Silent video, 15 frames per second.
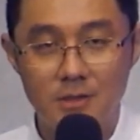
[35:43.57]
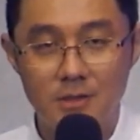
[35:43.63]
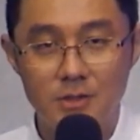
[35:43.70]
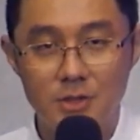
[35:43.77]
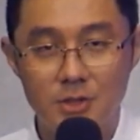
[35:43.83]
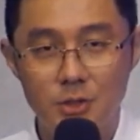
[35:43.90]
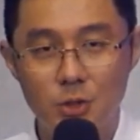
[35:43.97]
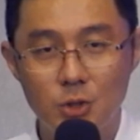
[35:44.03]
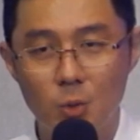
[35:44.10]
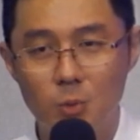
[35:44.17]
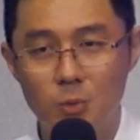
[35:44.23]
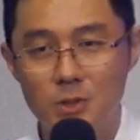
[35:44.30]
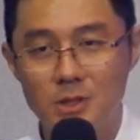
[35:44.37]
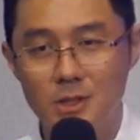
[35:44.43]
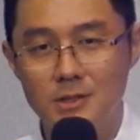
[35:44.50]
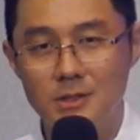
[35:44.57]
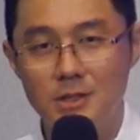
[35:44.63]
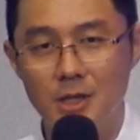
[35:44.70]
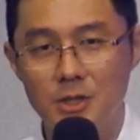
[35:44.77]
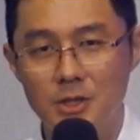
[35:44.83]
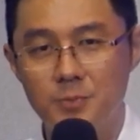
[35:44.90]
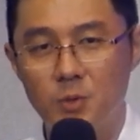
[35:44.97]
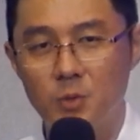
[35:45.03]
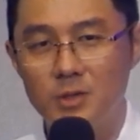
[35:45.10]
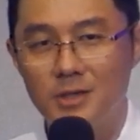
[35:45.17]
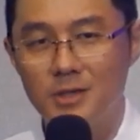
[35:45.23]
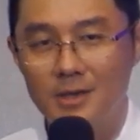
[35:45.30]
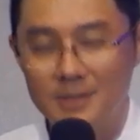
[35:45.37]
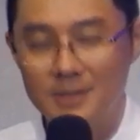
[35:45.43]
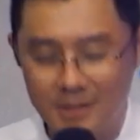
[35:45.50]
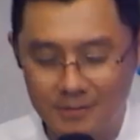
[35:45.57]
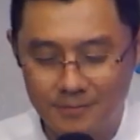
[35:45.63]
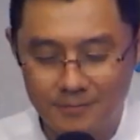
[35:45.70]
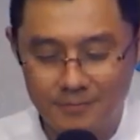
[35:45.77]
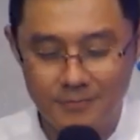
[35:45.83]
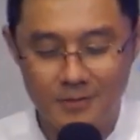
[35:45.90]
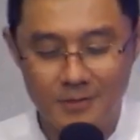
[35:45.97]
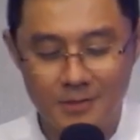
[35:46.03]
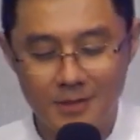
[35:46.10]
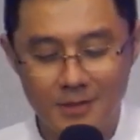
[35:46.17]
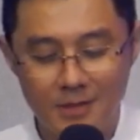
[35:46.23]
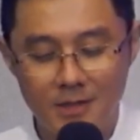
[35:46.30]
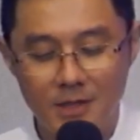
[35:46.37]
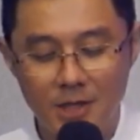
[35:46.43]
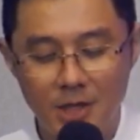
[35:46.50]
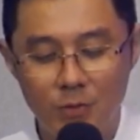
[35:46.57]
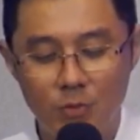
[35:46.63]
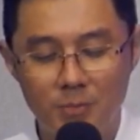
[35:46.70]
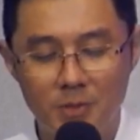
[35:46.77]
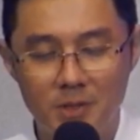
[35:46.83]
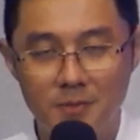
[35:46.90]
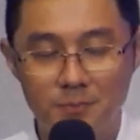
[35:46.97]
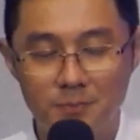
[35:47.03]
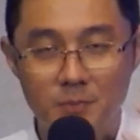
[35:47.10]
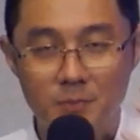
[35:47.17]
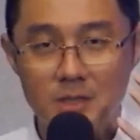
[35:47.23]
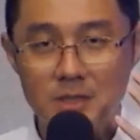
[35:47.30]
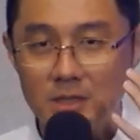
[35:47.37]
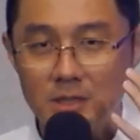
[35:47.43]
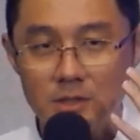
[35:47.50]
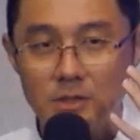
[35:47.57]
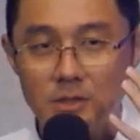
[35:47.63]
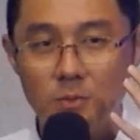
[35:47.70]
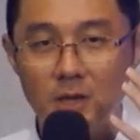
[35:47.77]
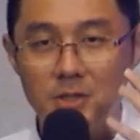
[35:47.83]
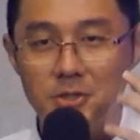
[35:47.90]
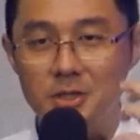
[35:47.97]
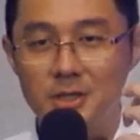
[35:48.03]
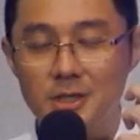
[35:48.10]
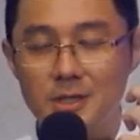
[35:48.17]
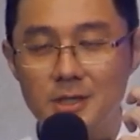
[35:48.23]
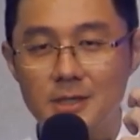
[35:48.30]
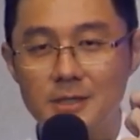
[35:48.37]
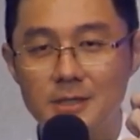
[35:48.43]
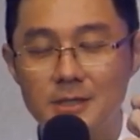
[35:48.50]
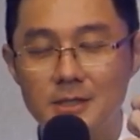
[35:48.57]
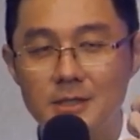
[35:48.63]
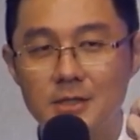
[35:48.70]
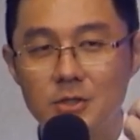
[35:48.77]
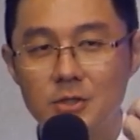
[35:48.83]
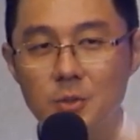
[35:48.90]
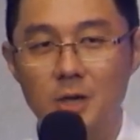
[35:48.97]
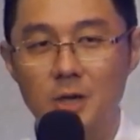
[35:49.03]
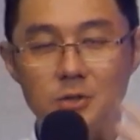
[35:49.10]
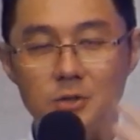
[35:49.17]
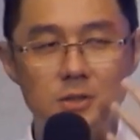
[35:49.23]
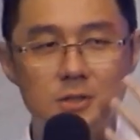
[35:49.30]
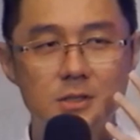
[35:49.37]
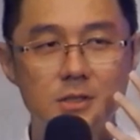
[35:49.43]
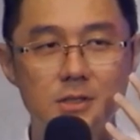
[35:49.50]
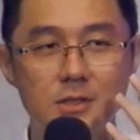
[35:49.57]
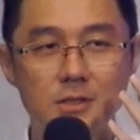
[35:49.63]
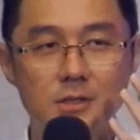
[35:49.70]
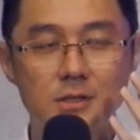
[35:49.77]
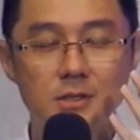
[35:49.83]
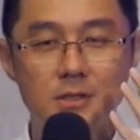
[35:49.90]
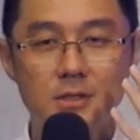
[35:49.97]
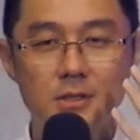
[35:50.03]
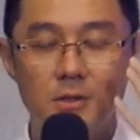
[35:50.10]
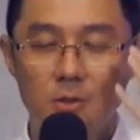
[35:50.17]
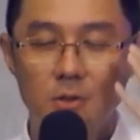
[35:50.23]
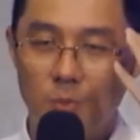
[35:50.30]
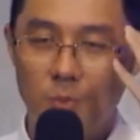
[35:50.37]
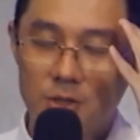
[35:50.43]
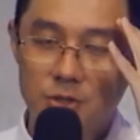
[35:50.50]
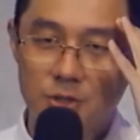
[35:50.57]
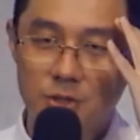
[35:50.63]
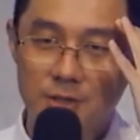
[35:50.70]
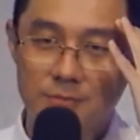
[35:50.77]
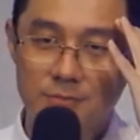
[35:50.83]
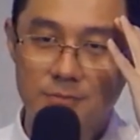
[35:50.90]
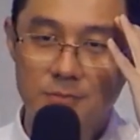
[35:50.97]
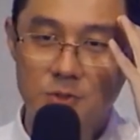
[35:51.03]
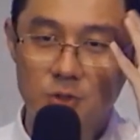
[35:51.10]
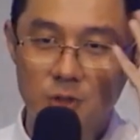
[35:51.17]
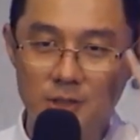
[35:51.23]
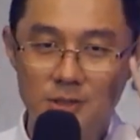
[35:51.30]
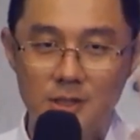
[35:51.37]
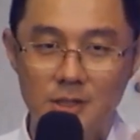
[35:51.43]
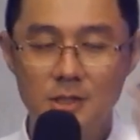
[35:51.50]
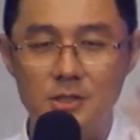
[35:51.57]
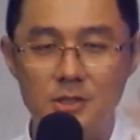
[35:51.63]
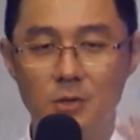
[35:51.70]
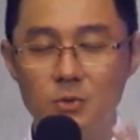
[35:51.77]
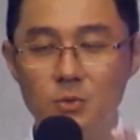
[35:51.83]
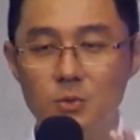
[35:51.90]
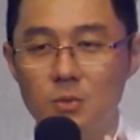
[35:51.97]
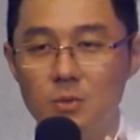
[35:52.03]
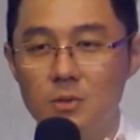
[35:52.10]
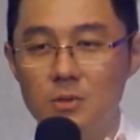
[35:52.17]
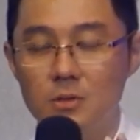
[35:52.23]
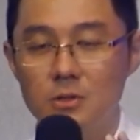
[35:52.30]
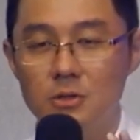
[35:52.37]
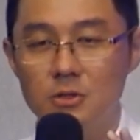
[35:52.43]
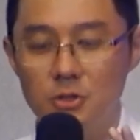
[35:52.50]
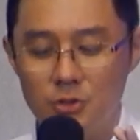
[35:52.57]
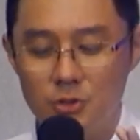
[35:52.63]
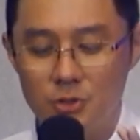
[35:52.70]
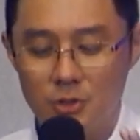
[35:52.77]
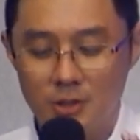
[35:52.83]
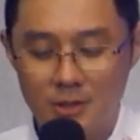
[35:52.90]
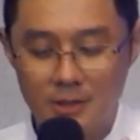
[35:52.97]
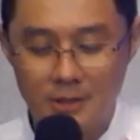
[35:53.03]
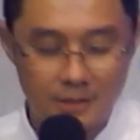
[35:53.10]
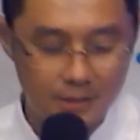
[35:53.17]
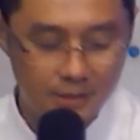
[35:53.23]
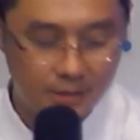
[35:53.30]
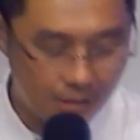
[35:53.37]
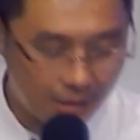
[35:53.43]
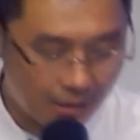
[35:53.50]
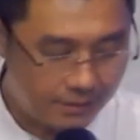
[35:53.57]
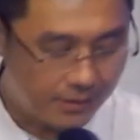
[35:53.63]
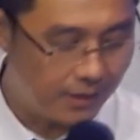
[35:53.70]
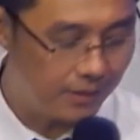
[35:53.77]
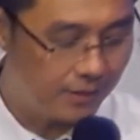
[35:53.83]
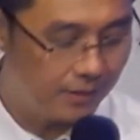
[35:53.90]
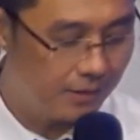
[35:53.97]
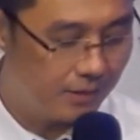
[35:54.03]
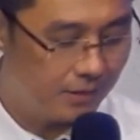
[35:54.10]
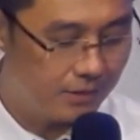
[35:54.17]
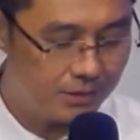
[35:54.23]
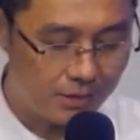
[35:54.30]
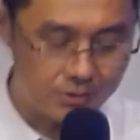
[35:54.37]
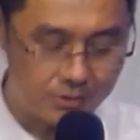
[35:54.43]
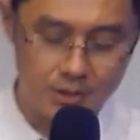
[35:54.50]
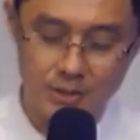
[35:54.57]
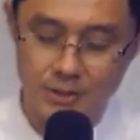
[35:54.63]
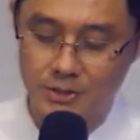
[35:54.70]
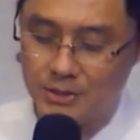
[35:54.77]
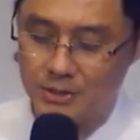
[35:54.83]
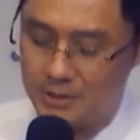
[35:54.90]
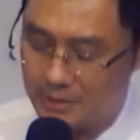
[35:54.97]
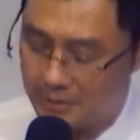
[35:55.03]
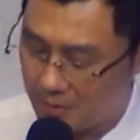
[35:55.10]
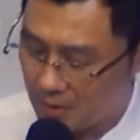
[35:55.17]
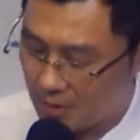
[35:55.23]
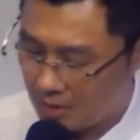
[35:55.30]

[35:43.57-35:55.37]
是有生产力 （productive），是给我们。真的是完全的一个，对我来说是一个完全全新的角度去看待这样子的一个事情。